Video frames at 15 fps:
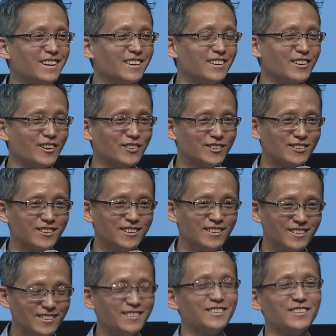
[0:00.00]
그래서
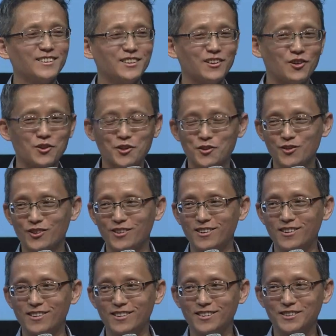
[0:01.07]
어려운
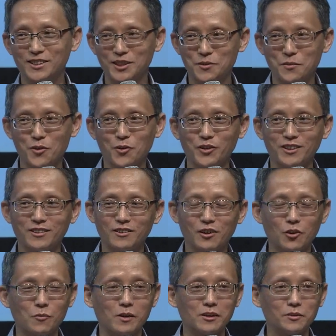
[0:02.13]
걸 지금 하고 있는
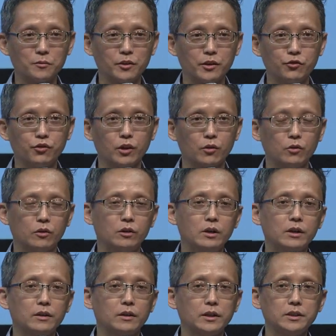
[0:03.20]
거라고 말씀드릴 수 있고
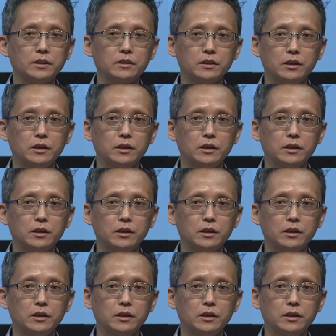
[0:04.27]
사실은